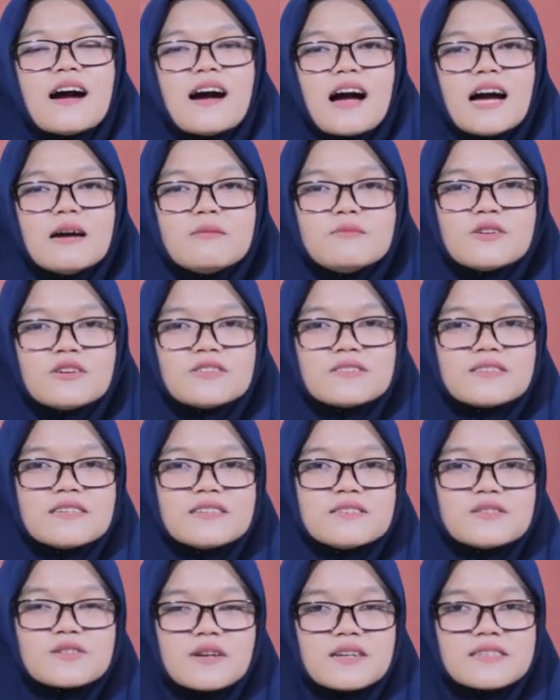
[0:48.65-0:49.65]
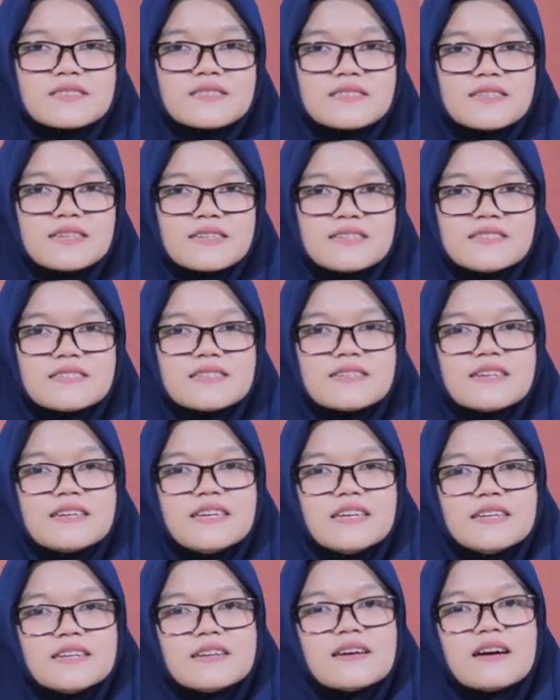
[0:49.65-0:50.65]
I'm not interested
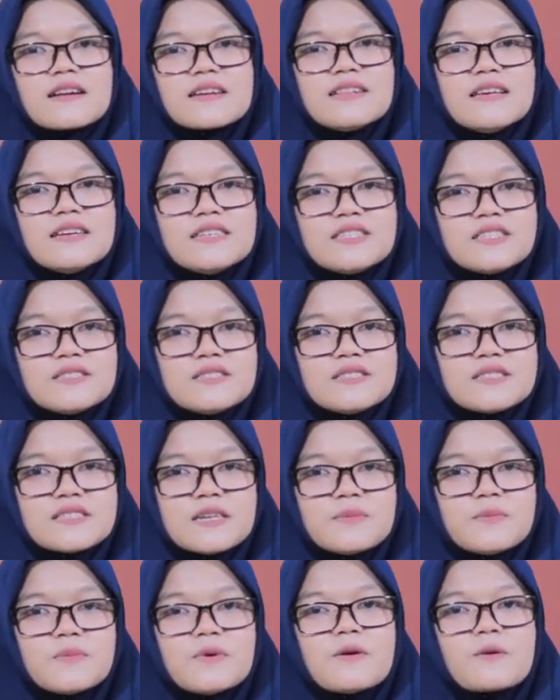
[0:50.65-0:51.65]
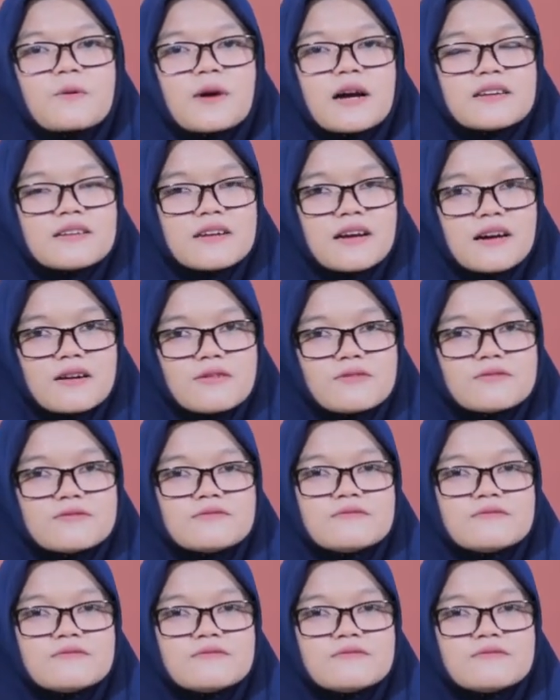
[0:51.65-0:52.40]
in relationship right now.